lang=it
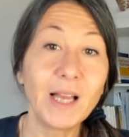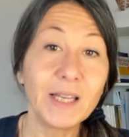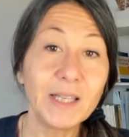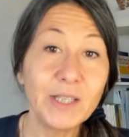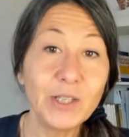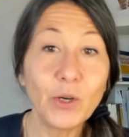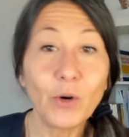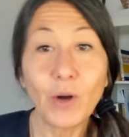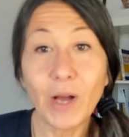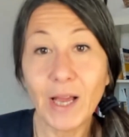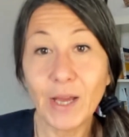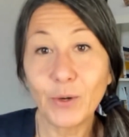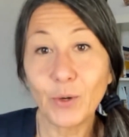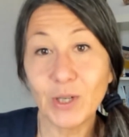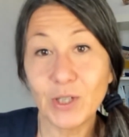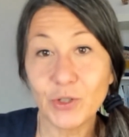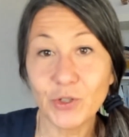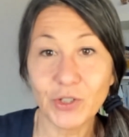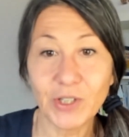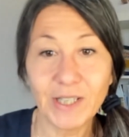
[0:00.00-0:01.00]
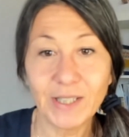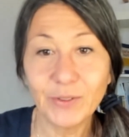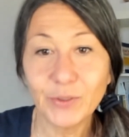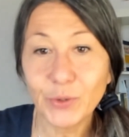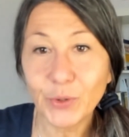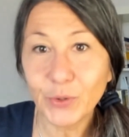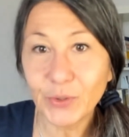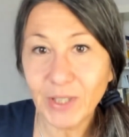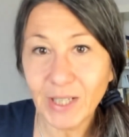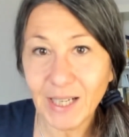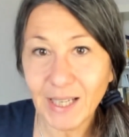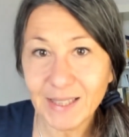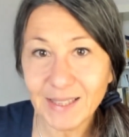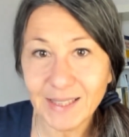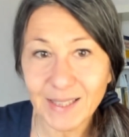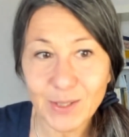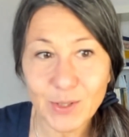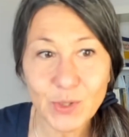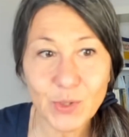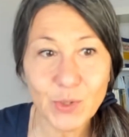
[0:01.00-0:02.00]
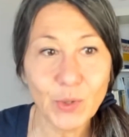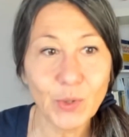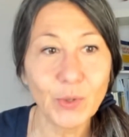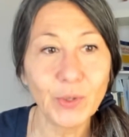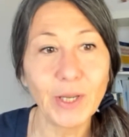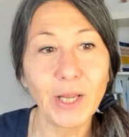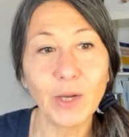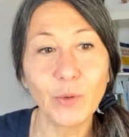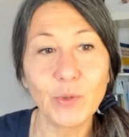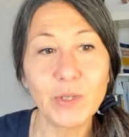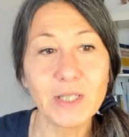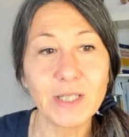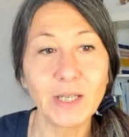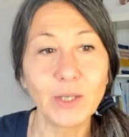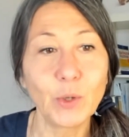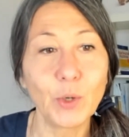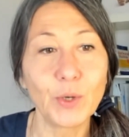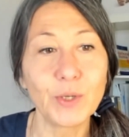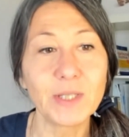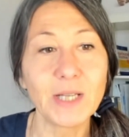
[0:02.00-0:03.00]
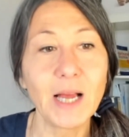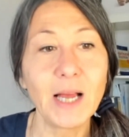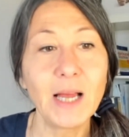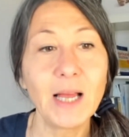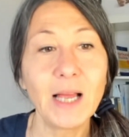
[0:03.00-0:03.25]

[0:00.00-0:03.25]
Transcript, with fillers: io ero al centro dell'attenzione e questa cosa